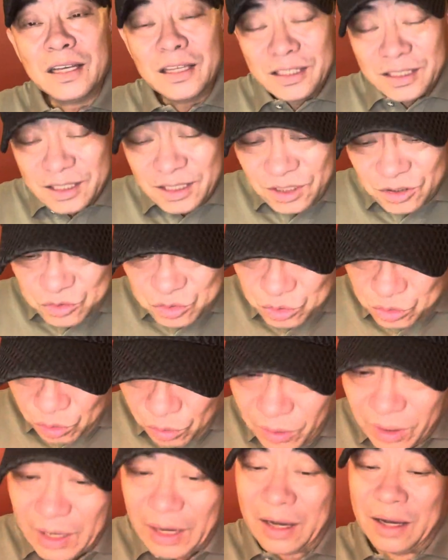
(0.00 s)
一句
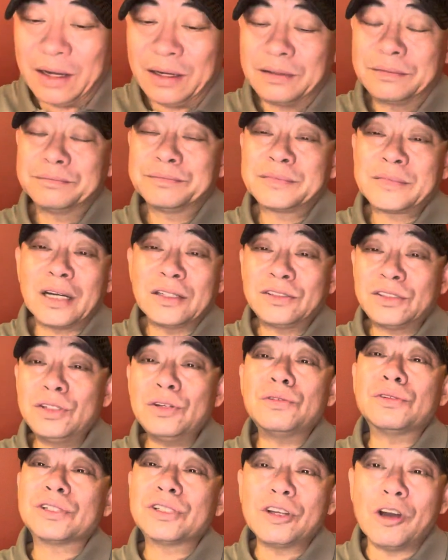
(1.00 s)
话，他
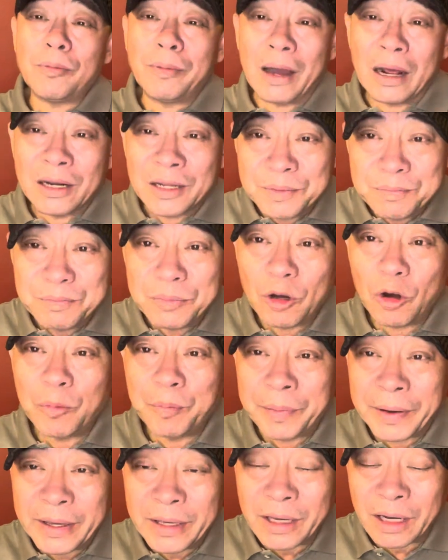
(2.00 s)
就是要把林彪培